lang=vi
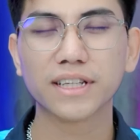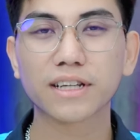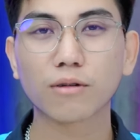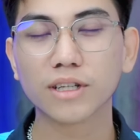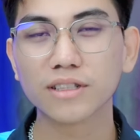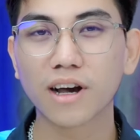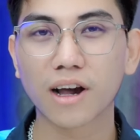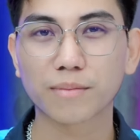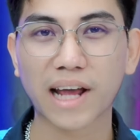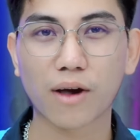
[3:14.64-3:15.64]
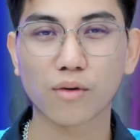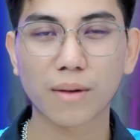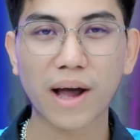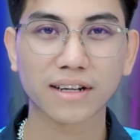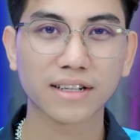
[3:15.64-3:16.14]
thì trong những trường hợp nào
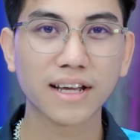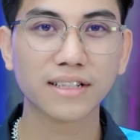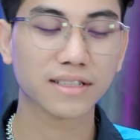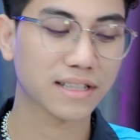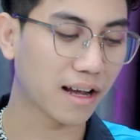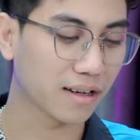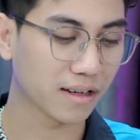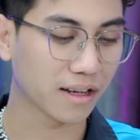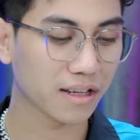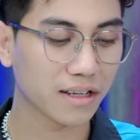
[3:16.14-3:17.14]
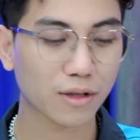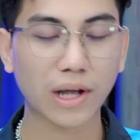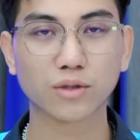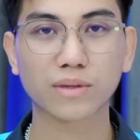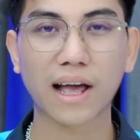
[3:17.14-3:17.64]
các bạn nên sạc cái điện
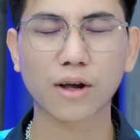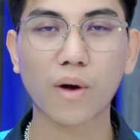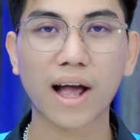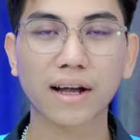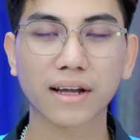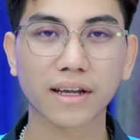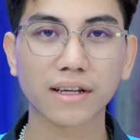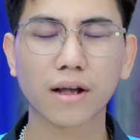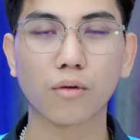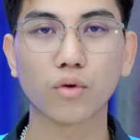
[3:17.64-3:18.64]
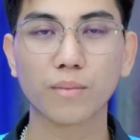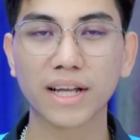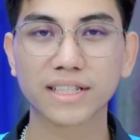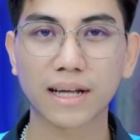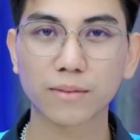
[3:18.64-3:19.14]
thoại chúng ta qua cái cổng u ét
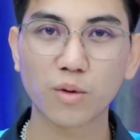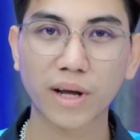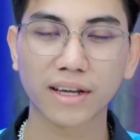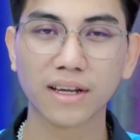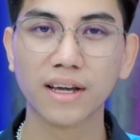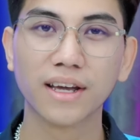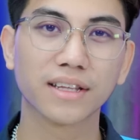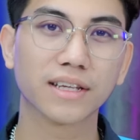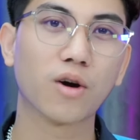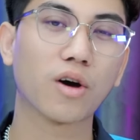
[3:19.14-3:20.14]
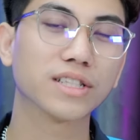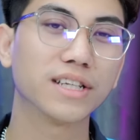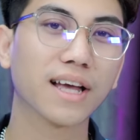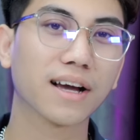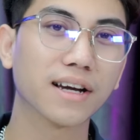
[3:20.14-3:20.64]
bê trên laptop này? Thì đó
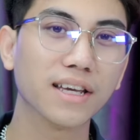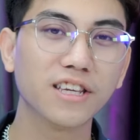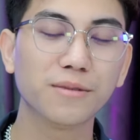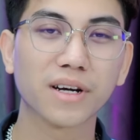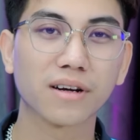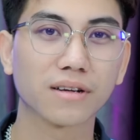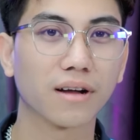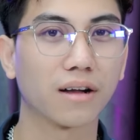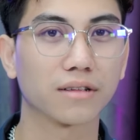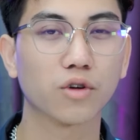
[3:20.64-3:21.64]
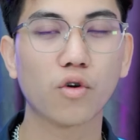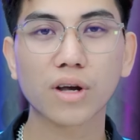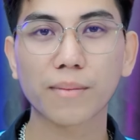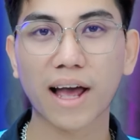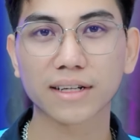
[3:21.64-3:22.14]
chính là khi mà ở
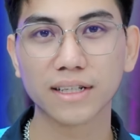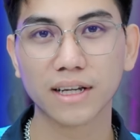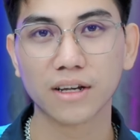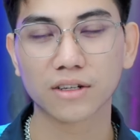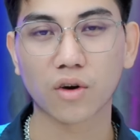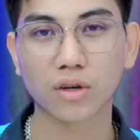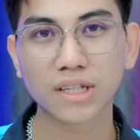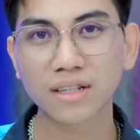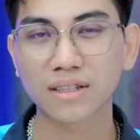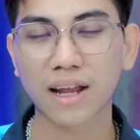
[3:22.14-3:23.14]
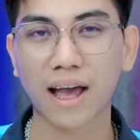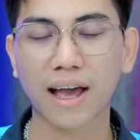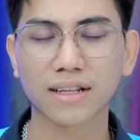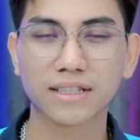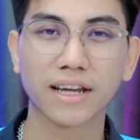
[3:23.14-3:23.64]
chỗ các bạn ấy nó rất là
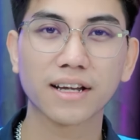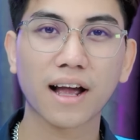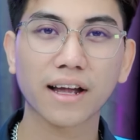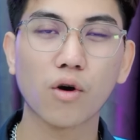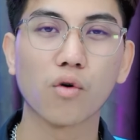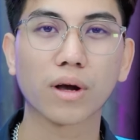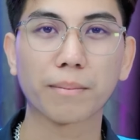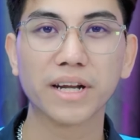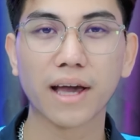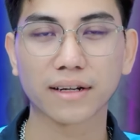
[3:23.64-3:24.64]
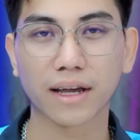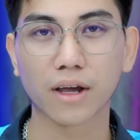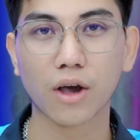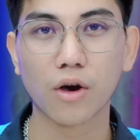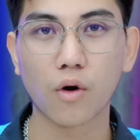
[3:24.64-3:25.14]
hạn chế các cái ổ cắm điện
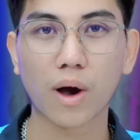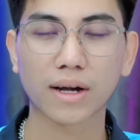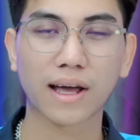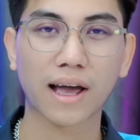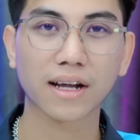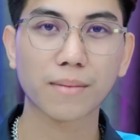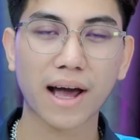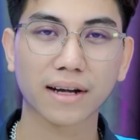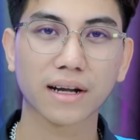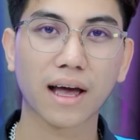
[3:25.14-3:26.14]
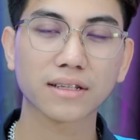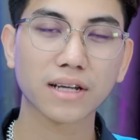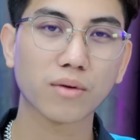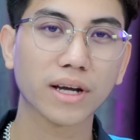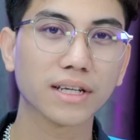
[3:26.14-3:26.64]
này, hoặc là các bạn đã
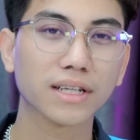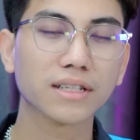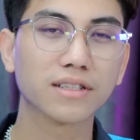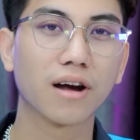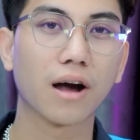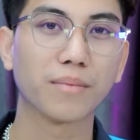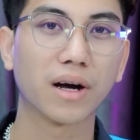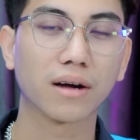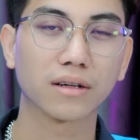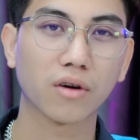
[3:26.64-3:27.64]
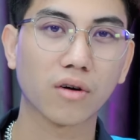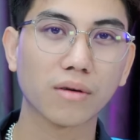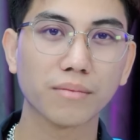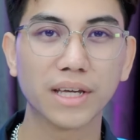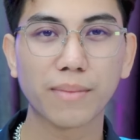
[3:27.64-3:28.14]
trong cái trường hợp mà
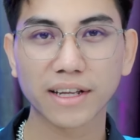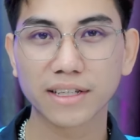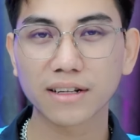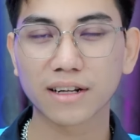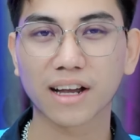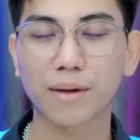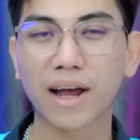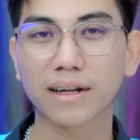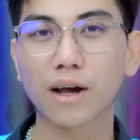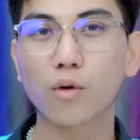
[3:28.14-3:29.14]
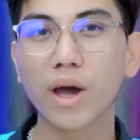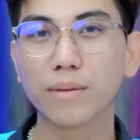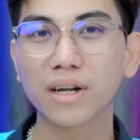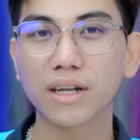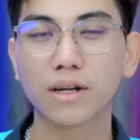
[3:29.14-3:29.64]
nó bí bách nhất là các bạn đã
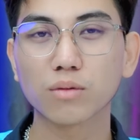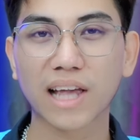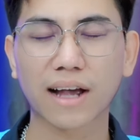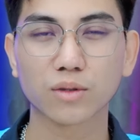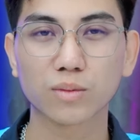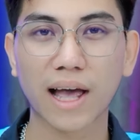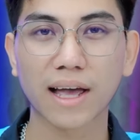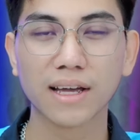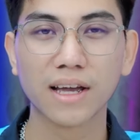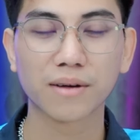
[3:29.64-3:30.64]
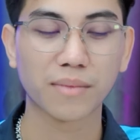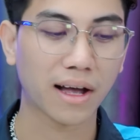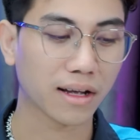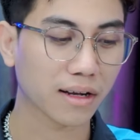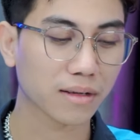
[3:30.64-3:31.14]
quên mất cái đốc sạc chúng ta,
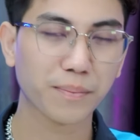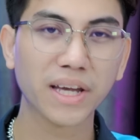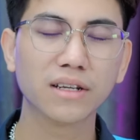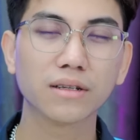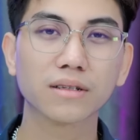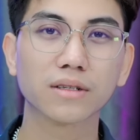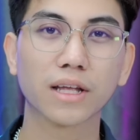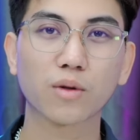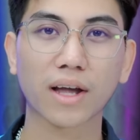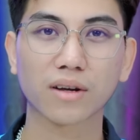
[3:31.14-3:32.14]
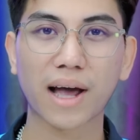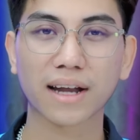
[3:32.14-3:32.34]
mà pin điện thoại các